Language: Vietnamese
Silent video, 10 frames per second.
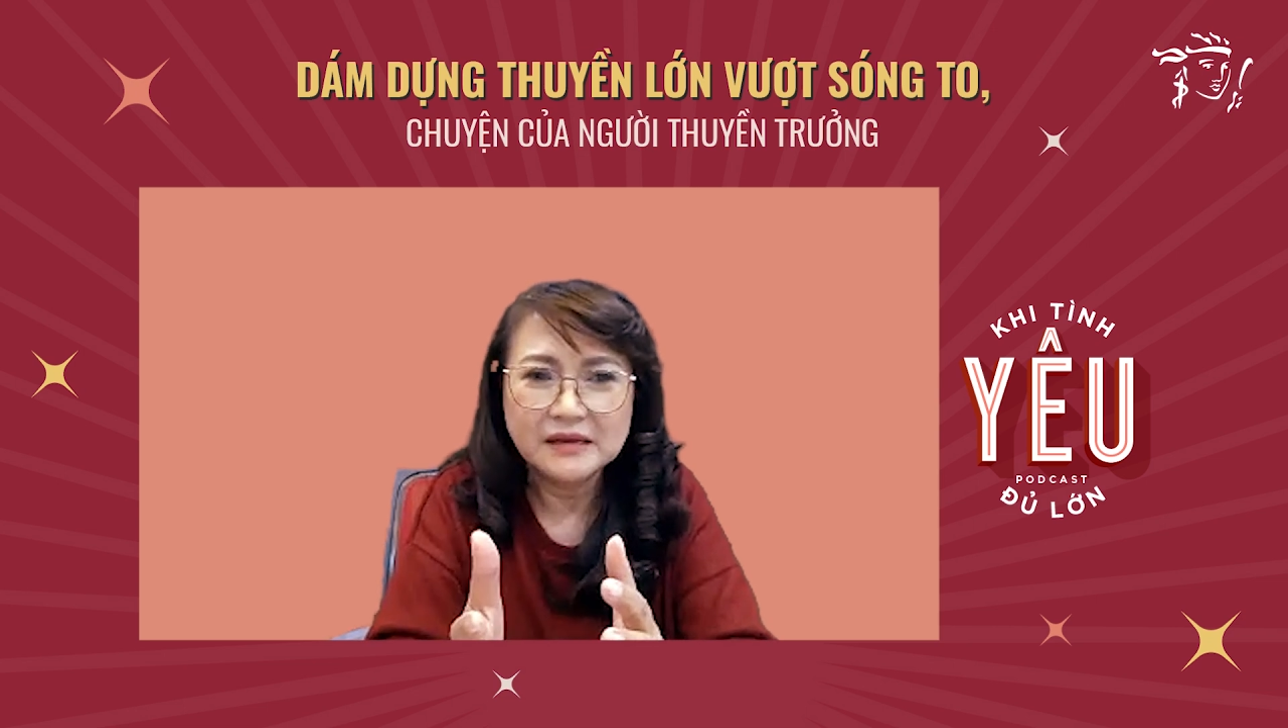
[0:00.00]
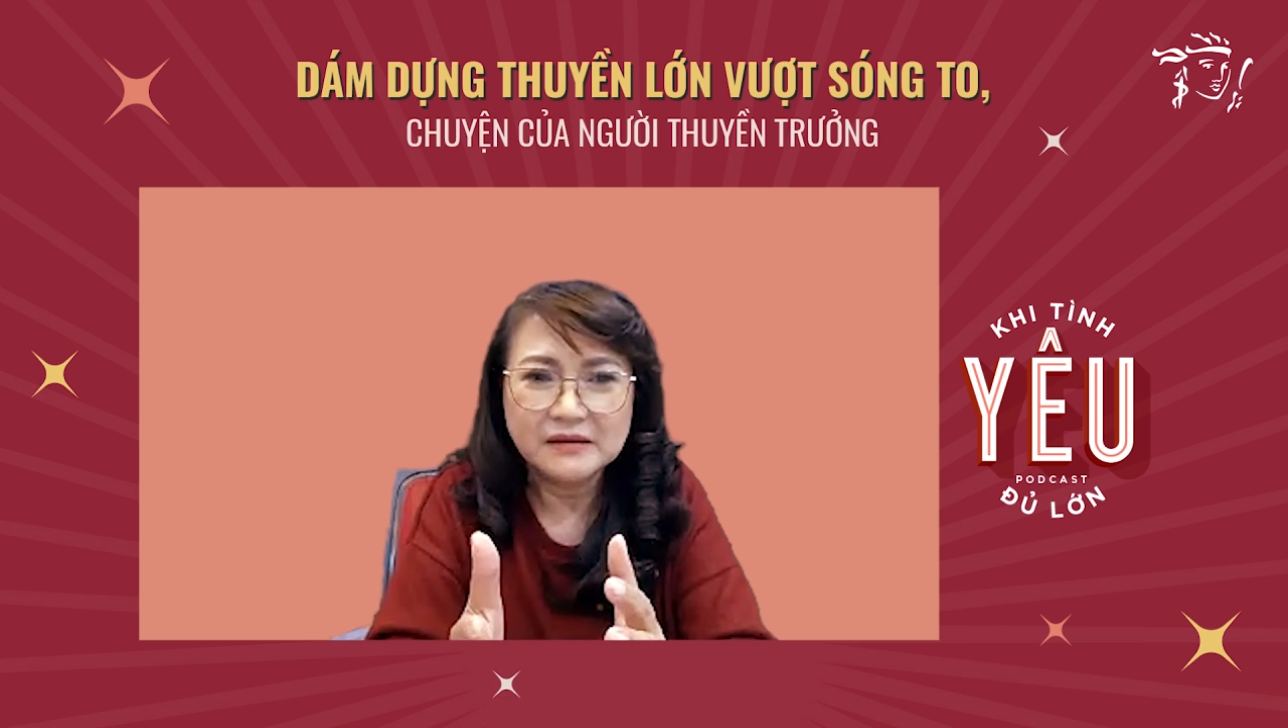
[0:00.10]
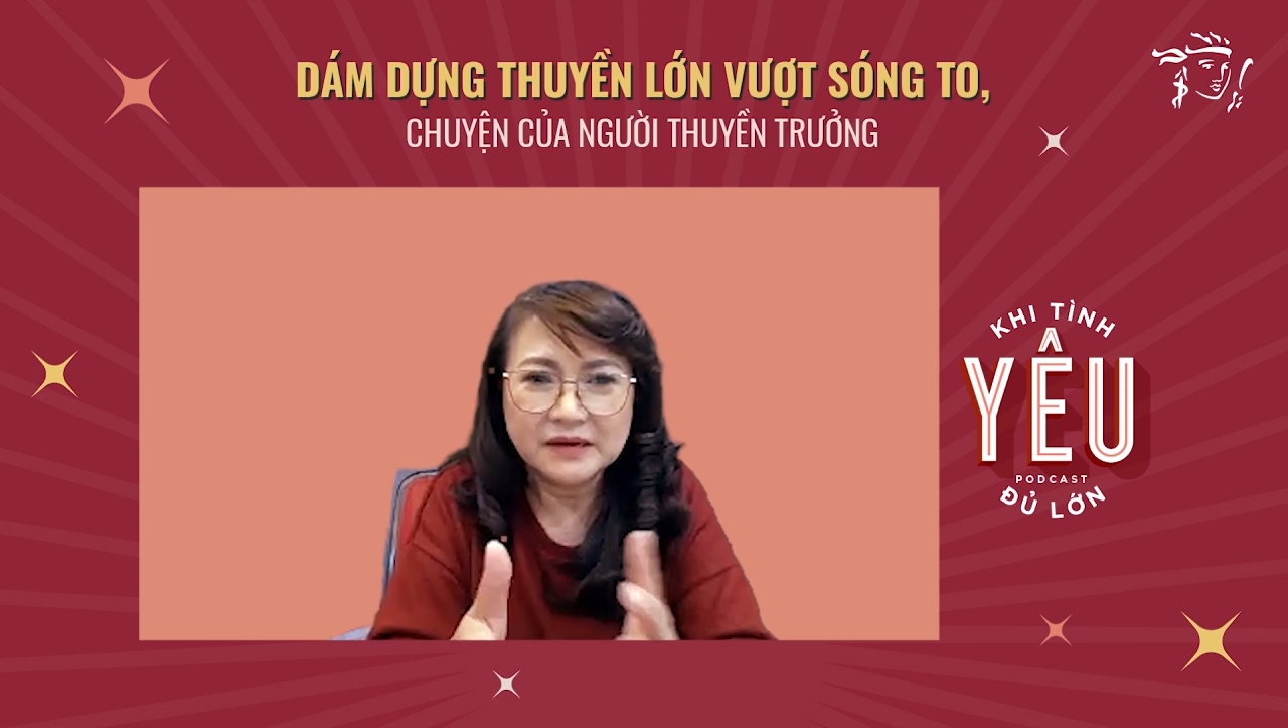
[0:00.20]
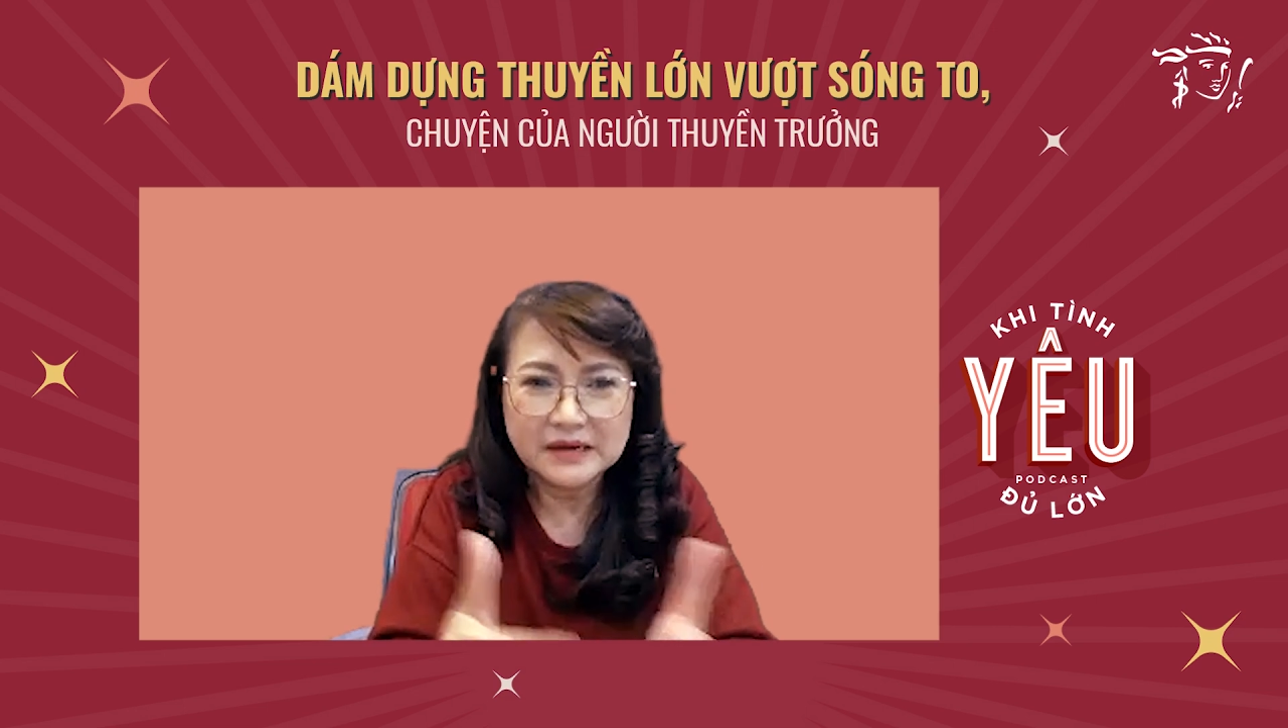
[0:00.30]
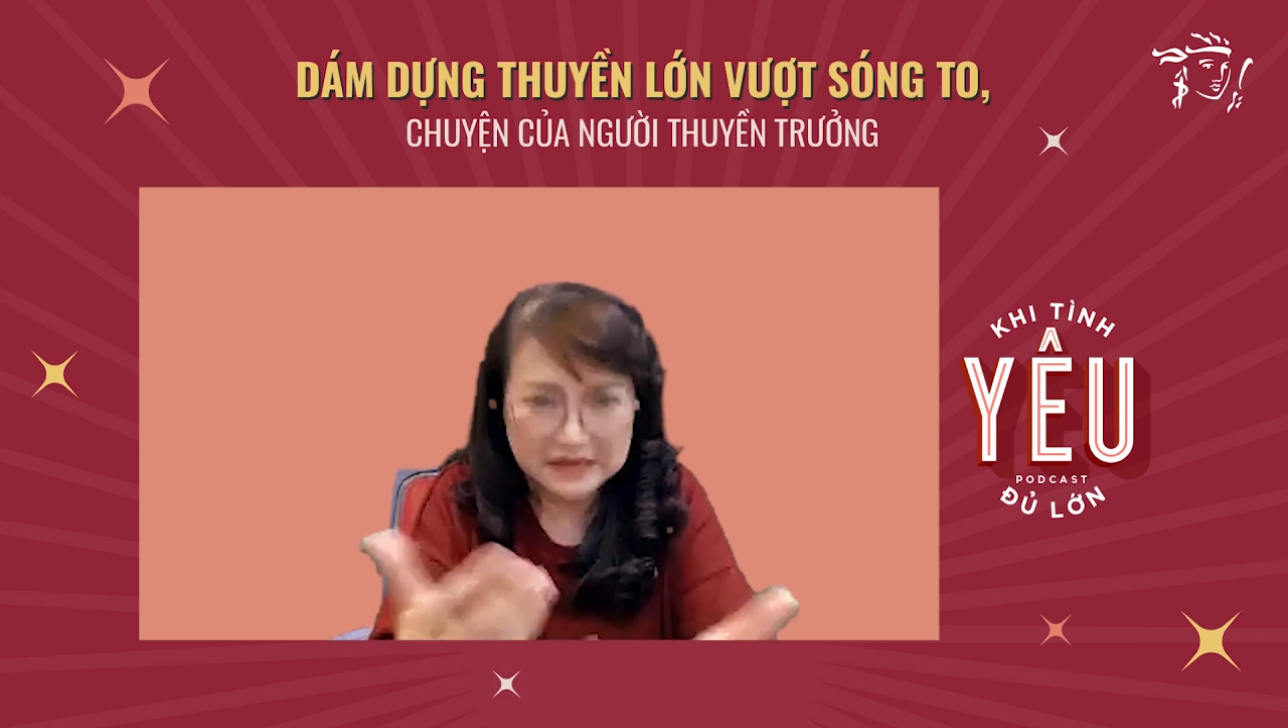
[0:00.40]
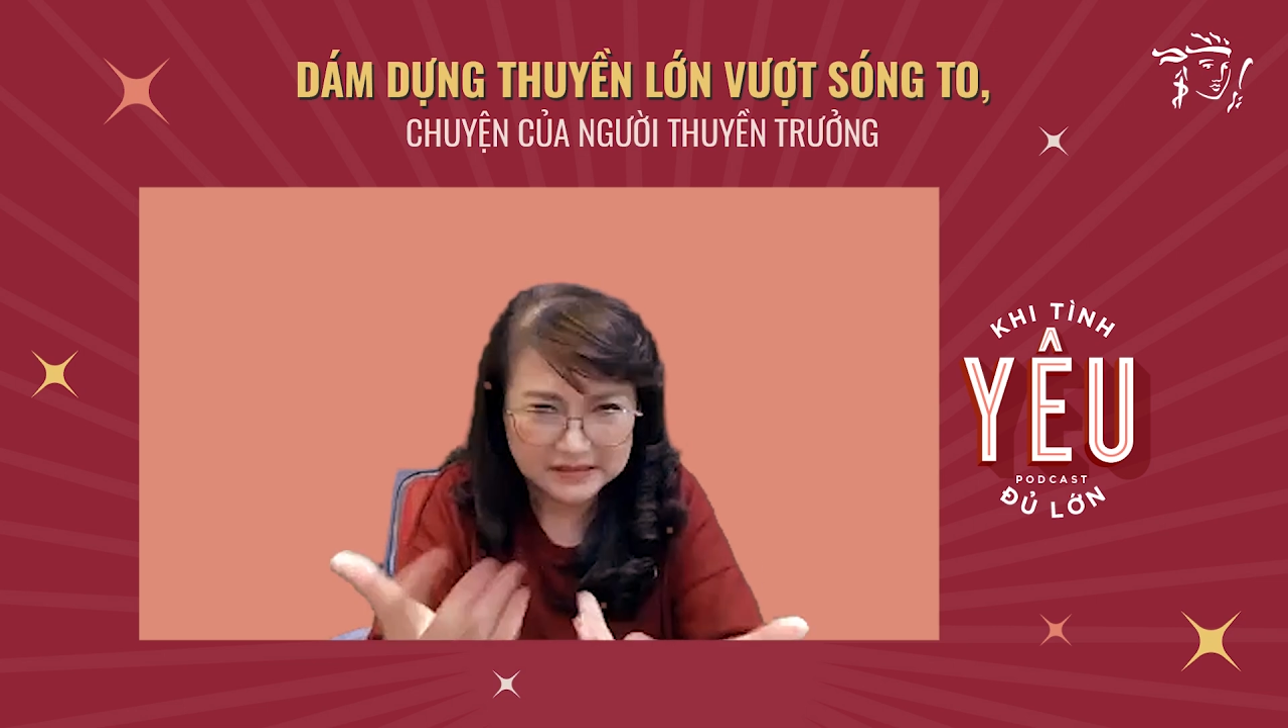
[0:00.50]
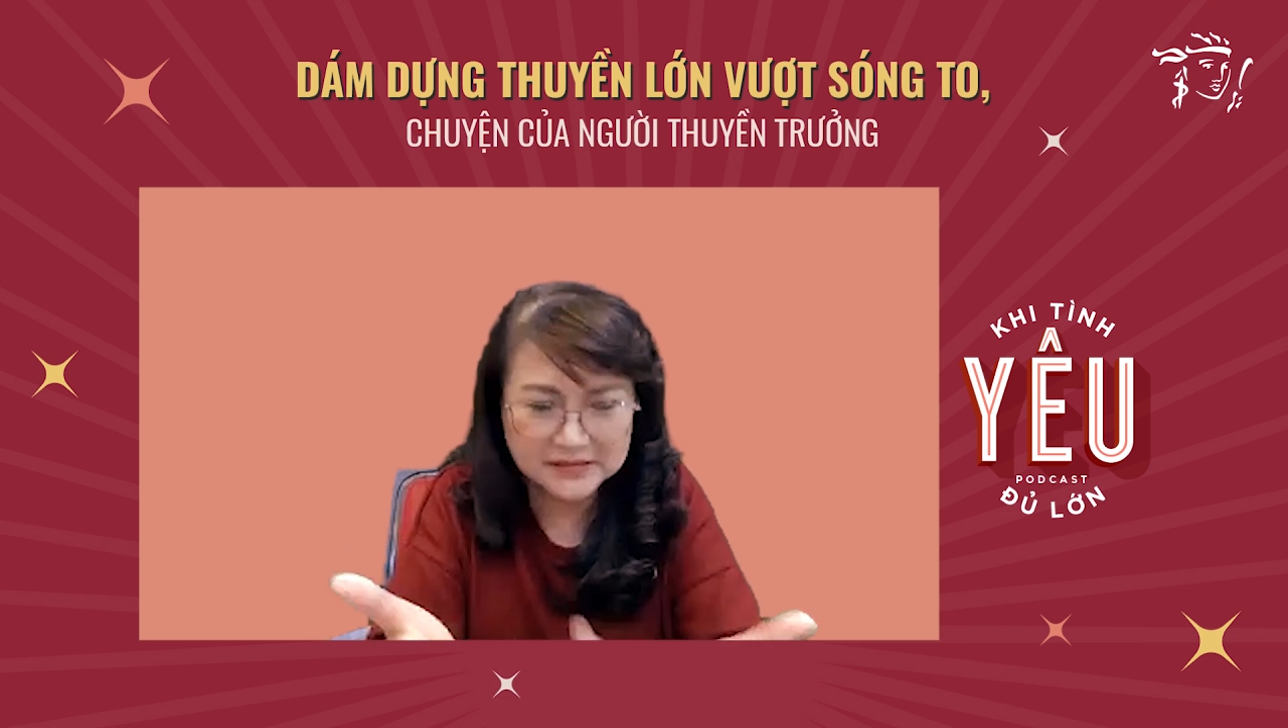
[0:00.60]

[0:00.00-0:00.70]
và,